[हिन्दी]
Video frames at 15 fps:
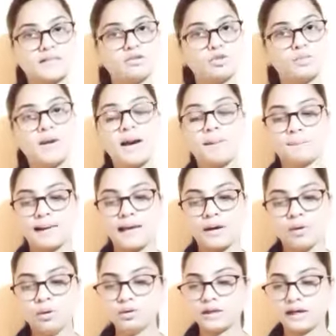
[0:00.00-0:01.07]
उस पर अप्लाई
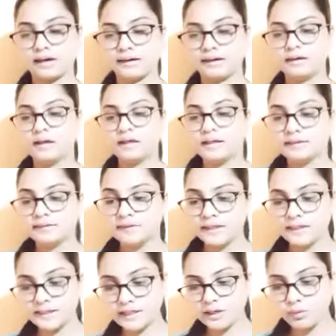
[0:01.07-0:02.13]
होता है
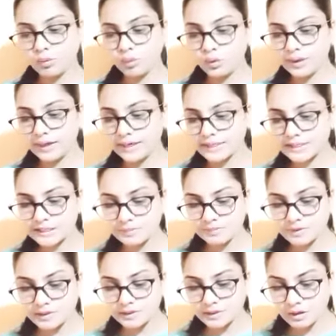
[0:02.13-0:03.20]
देखिए आर
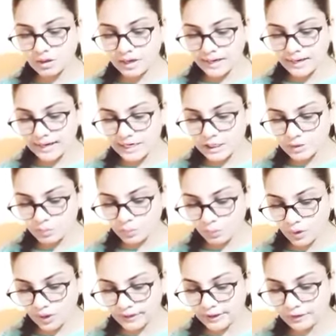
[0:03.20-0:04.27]
एक्सेप्ट इन द केस
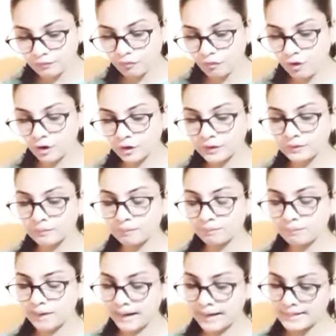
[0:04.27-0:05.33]
प्रोवाइडेड फॉर
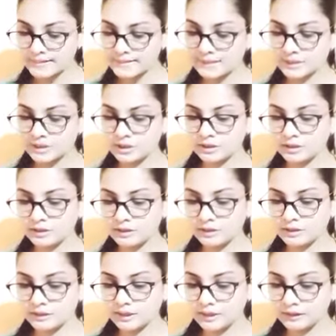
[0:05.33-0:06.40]
बाय सेक्शन
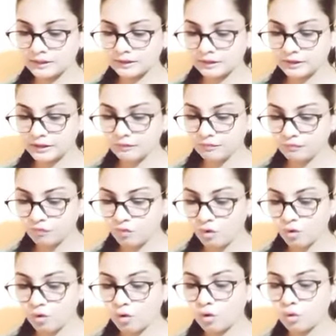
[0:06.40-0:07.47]

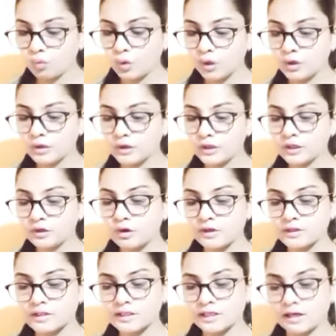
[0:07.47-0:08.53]
334 वॉलंटरी
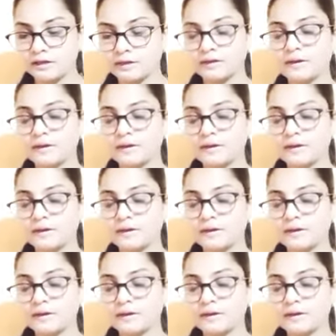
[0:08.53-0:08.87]
कॉजिंग हर्ट